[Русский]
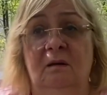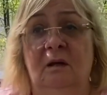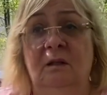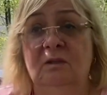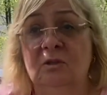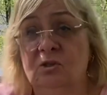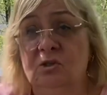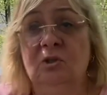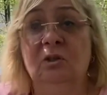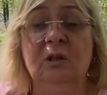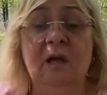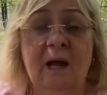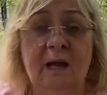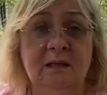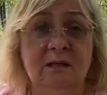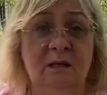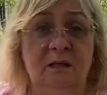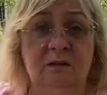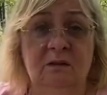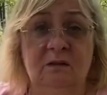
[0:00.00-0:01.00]
Это
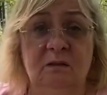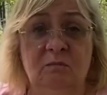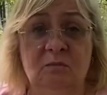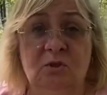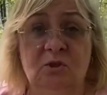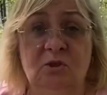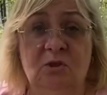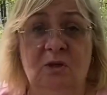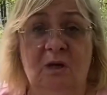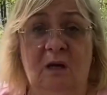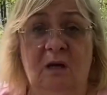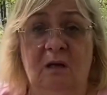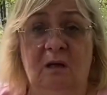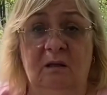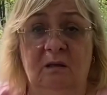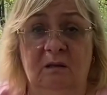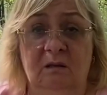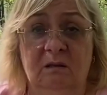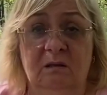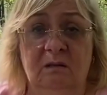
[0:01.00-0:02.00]
желание, это не мечта.
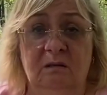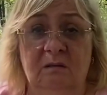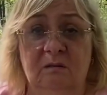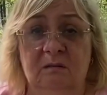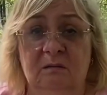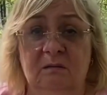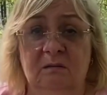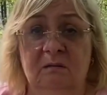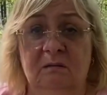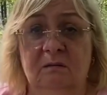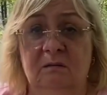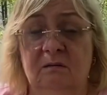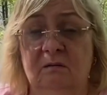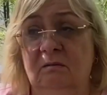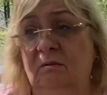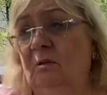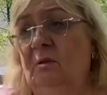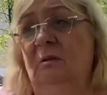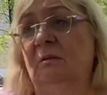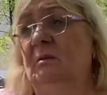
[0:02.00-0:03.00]
Ну, не знаю, а Нет,
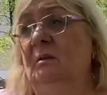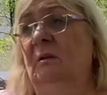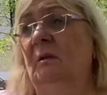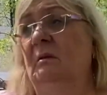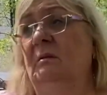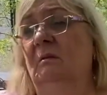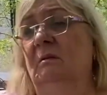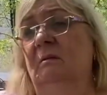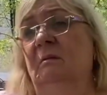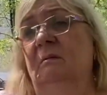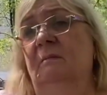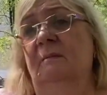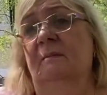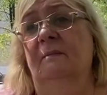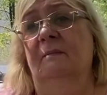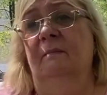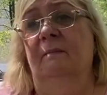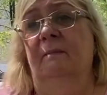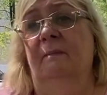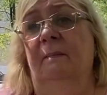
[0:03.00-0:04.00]
ну, какая я... может быть
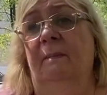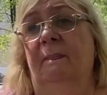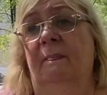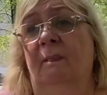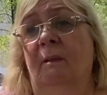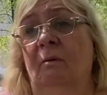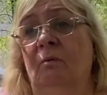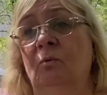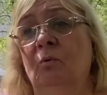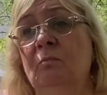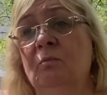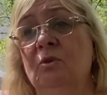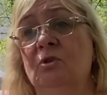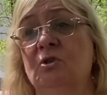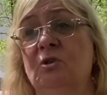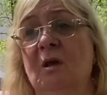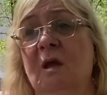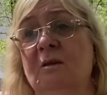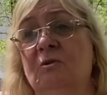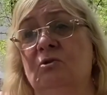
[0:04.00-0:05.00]
мечта тогда? Ну,
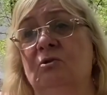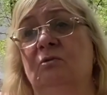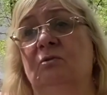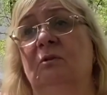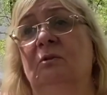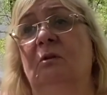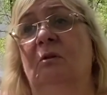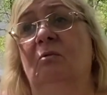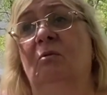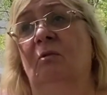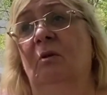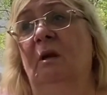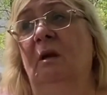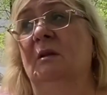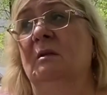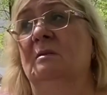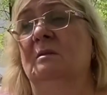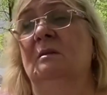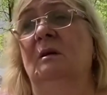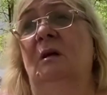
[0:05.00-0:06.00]
мечта что-то такое, я
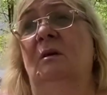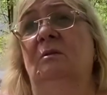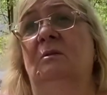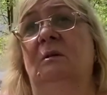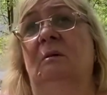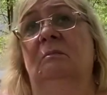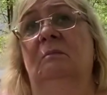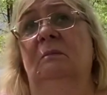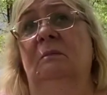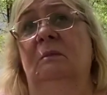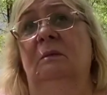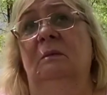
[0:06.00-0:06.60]
не знаю, там,